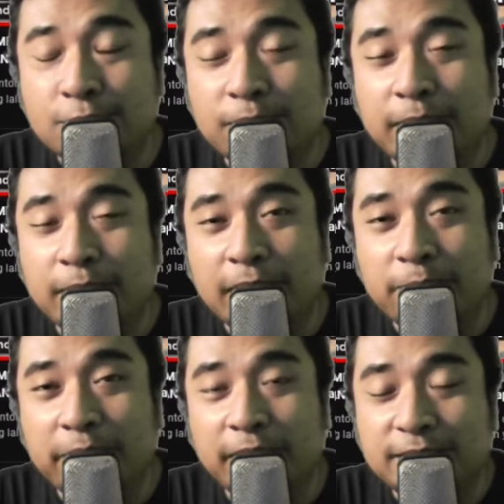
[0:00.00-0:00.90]
ini sesuai
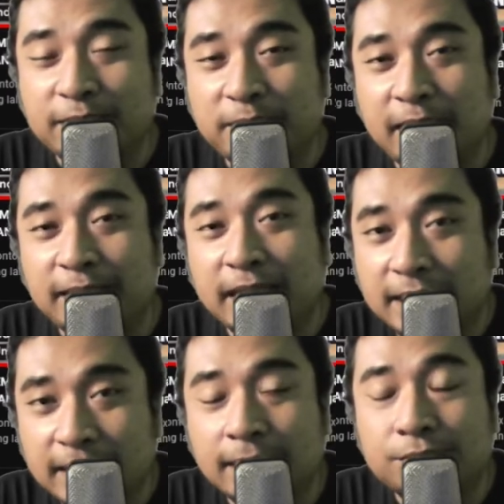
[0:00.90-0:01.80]
dengan apa yang saya bilang
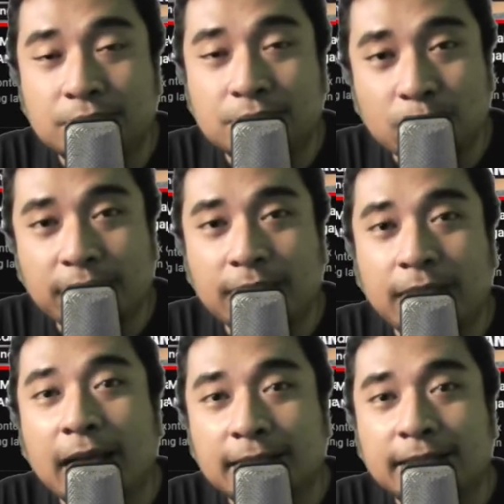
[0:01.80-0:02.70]
tadi dan
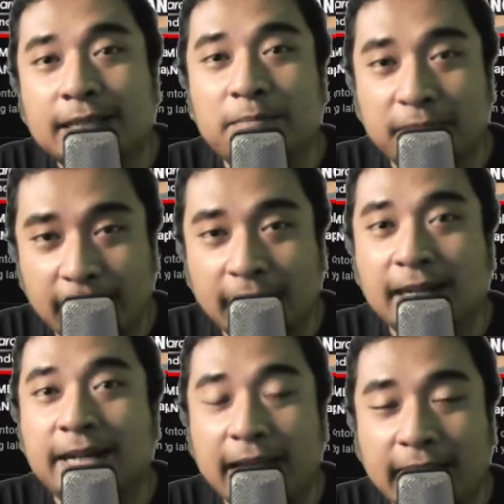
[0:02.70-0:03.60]
sesuai dengan
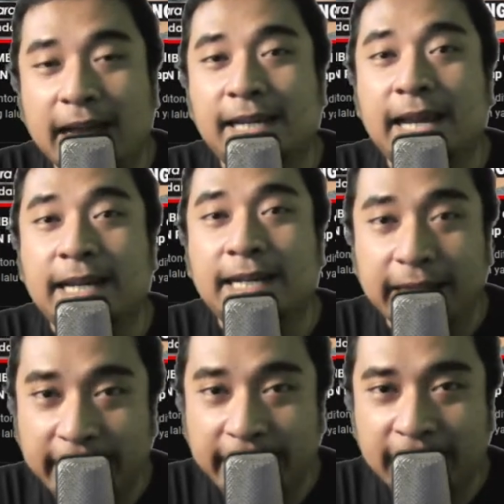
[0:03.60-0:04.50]
thumbnail yang
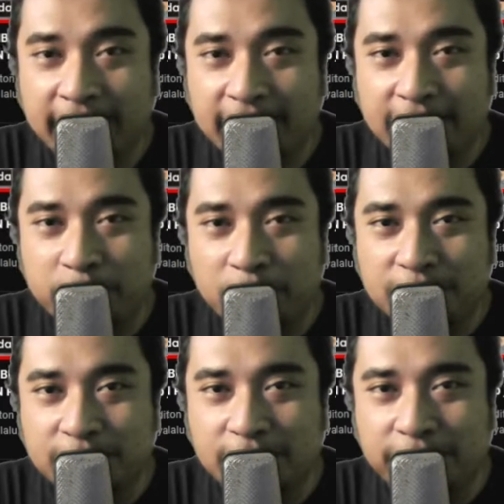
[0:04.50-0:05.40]
kalian klik
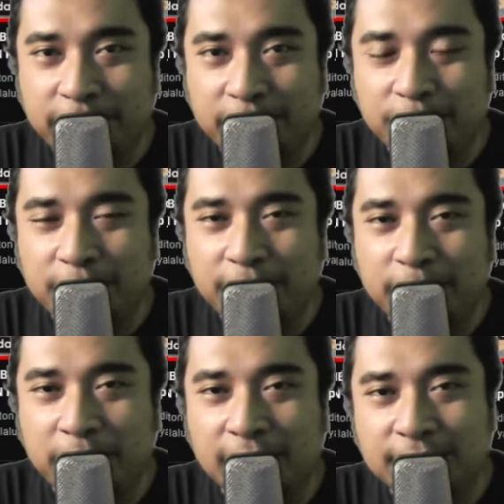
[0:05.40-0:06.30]
bahwasanya di video
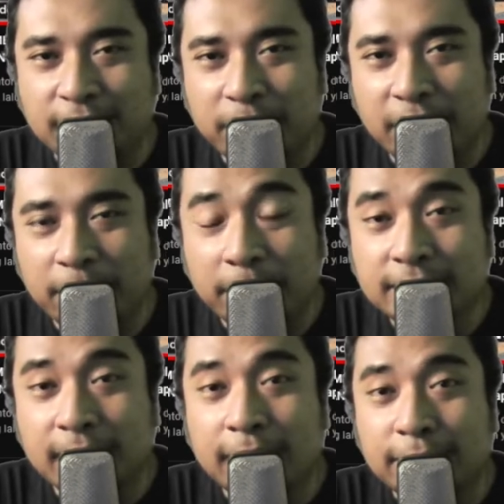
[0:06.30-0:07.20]
ini kita bakal share
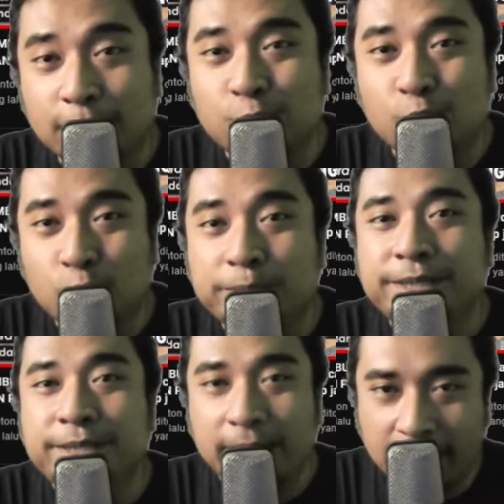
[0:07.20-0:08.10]
bagaimana caranya untuk
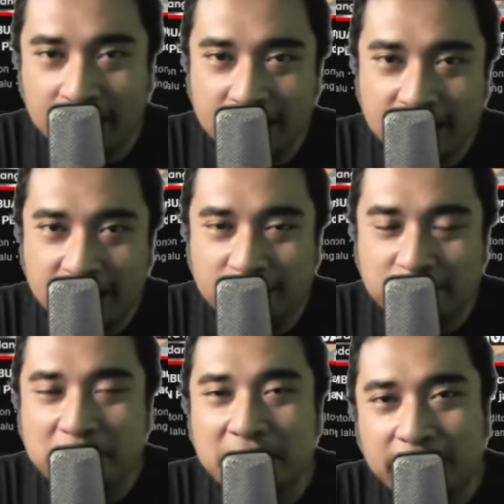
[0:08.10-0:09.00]
bisa
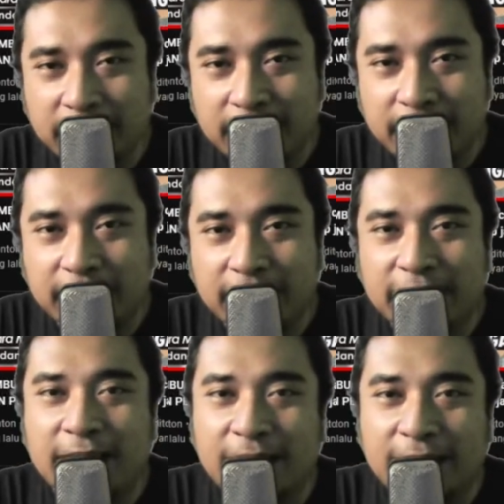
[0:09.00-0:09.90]

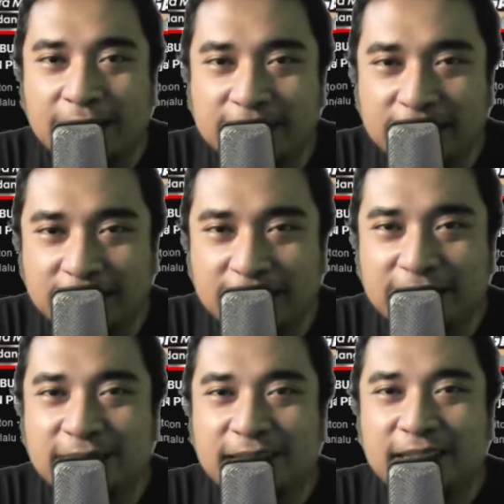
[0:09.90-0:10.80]
bikin
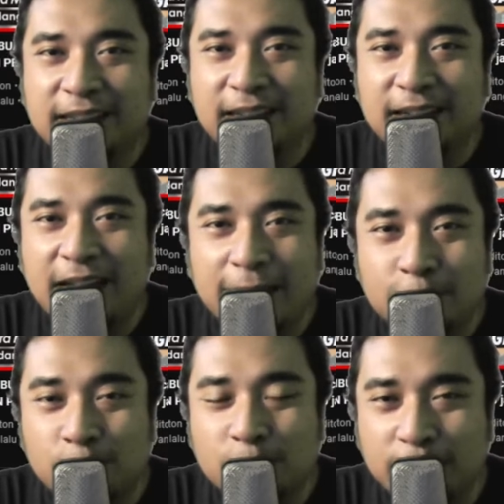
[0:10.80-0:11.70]
narasi uh,
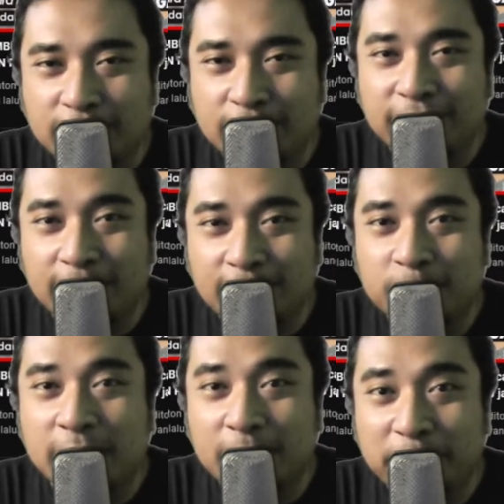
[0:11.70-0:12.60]
alur cerita
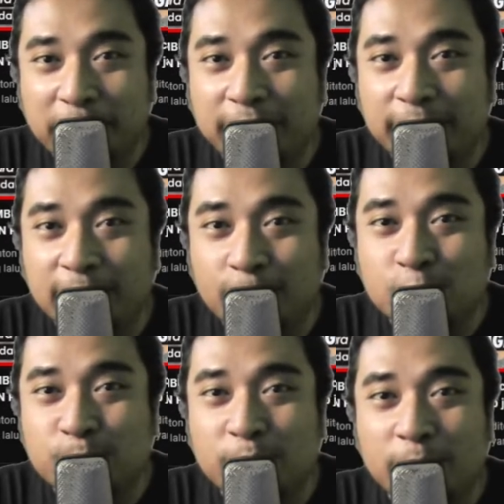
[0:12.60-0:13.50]
film tanpa kita
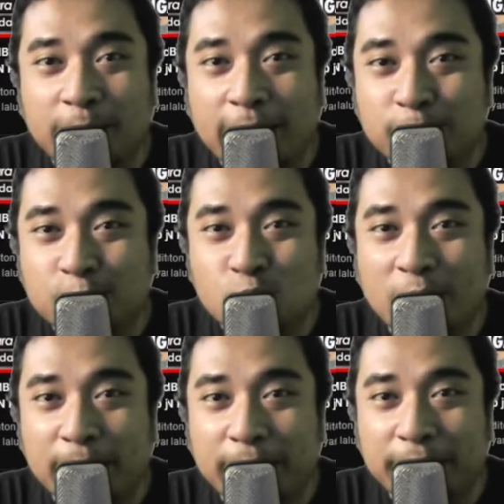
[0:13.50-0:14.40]
harus merekam
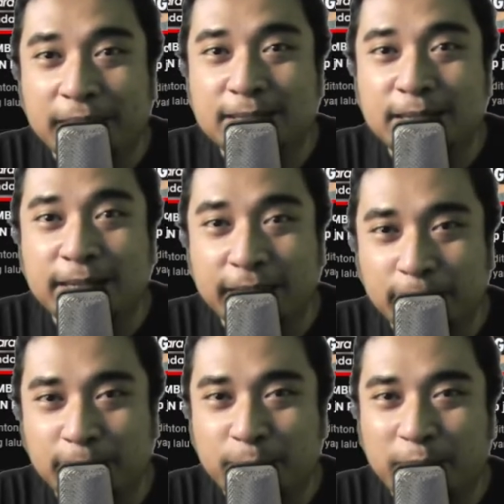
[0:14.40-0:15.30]
suara kita
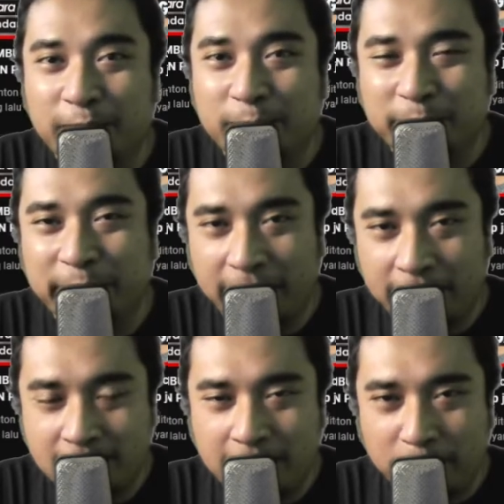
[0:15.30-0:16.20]
sendiri teman-teman
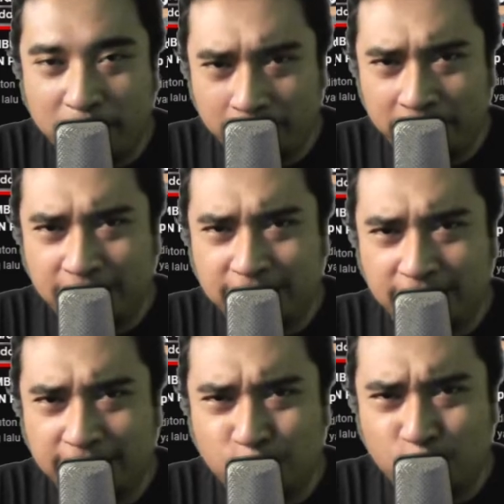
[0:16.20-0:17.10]
ya. Bagaimana
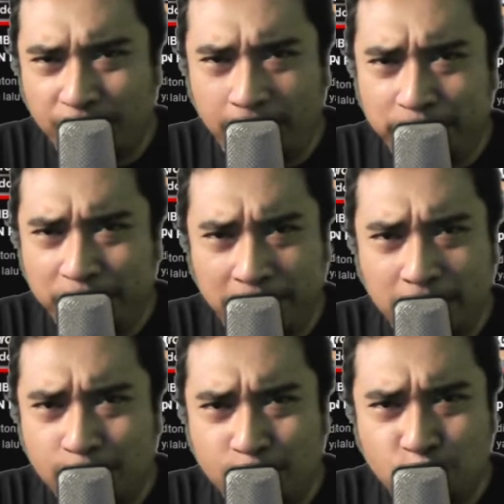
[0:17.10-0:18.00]
caranya? Mungkin
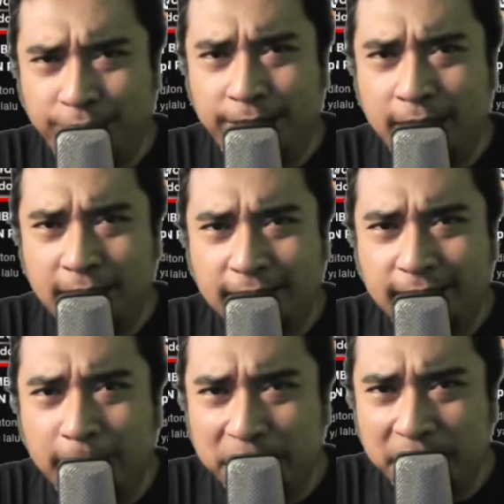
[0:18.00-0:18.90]
hampir tidak mungkin,
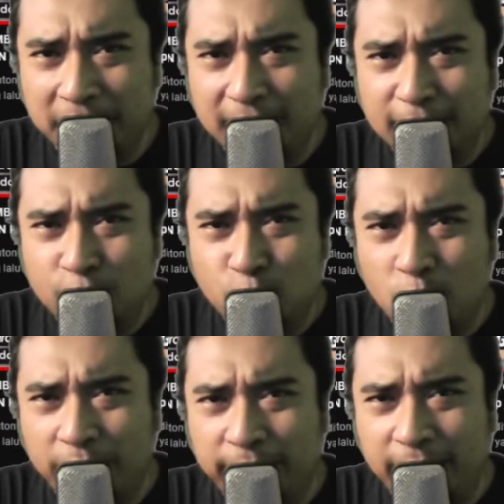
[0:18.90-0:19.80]
tapi
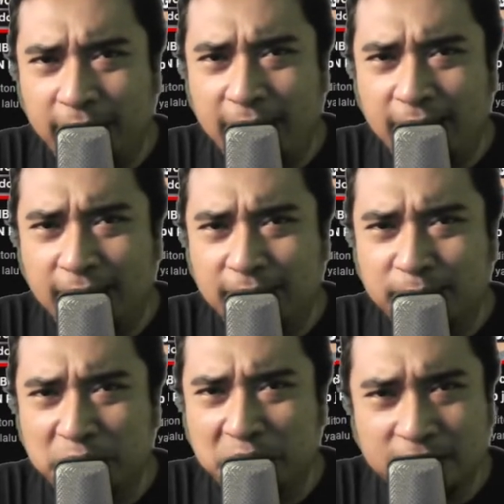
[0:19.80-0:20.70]
semuanya
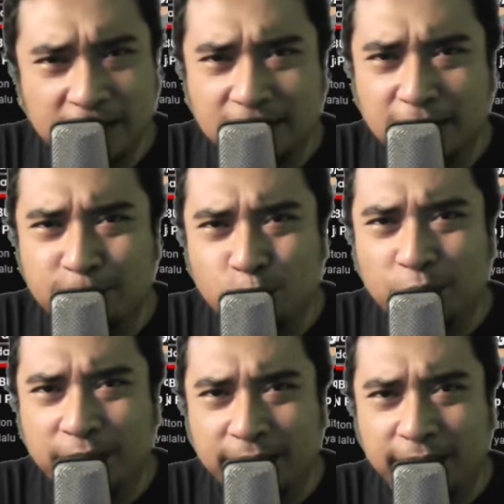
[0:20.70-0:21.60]
akan bisa jadi
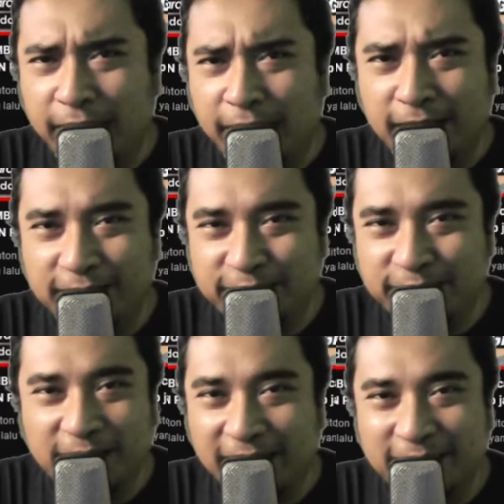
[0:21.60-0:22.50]
mungkin di era
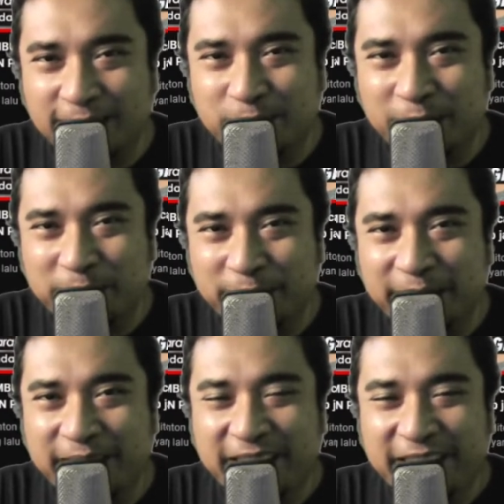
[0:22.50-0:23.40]
digital ini
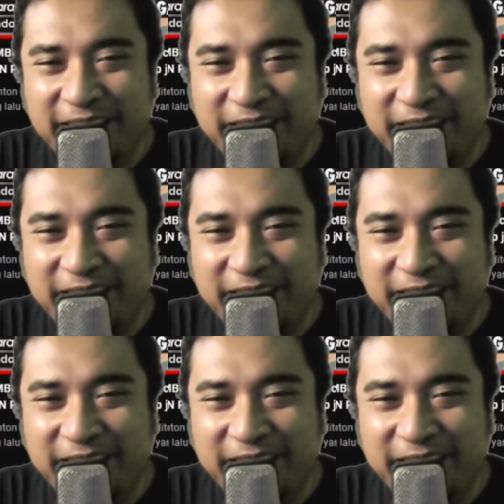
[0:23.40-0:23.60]
teman-teman.